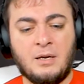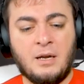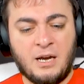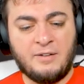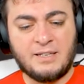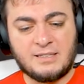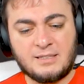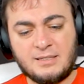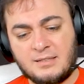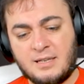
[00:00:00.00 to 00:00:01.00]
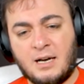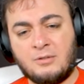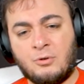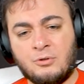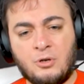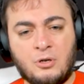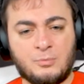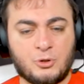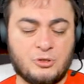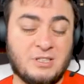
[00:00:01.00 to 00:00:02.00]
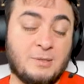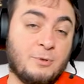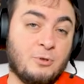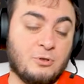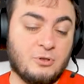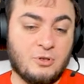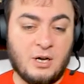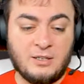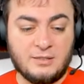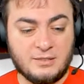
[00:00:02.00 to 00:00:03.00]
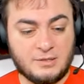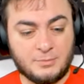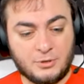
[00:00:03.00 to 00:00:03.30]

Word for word: Evet, saat 10'da ölmüş. Ne zaman öldüğünü anladınız mı?